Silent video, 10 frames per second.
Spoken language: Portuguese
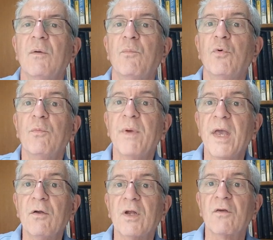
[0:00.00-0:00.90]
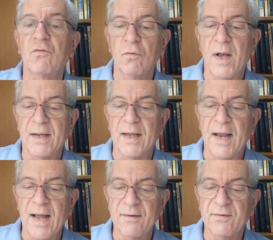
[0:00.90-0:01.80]
Por meio da sua
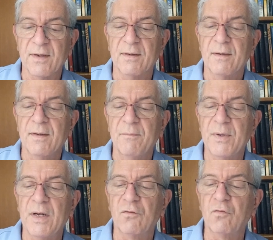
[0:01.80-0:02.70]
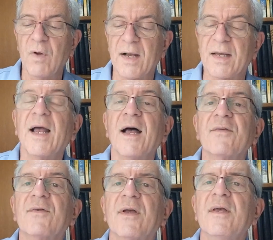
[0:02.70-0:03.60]
graça, pela sua
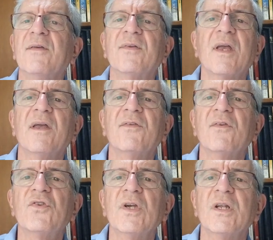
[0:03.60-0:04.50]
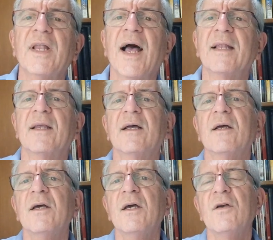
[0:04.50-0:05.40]
graça, sem exigir nada.
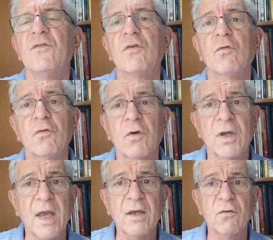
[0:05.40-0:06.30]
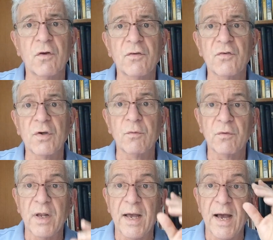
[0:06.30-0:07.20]
Jesus só quer que nós sejamos
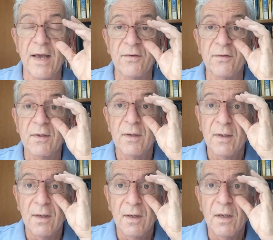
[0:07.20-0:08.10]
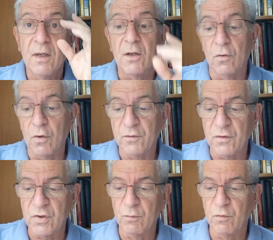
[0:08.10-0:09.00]
leais que nós
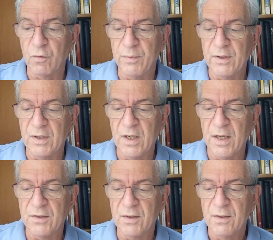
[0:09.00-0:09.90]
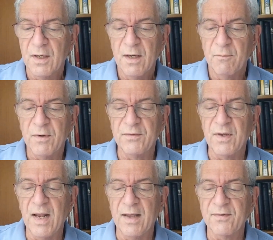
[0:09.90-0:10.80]
sejamos obedientes, mas
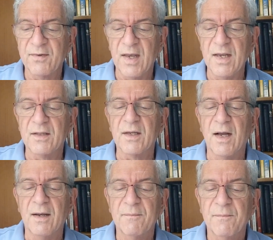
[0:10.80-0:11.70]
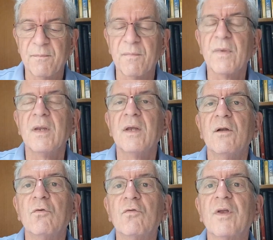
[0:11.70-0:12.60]
Ele aceita,
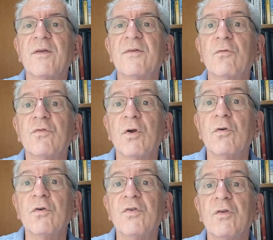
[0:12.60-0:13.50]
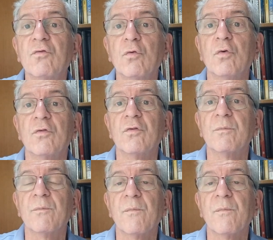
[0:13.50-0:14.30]
nos, o Senhor Jesus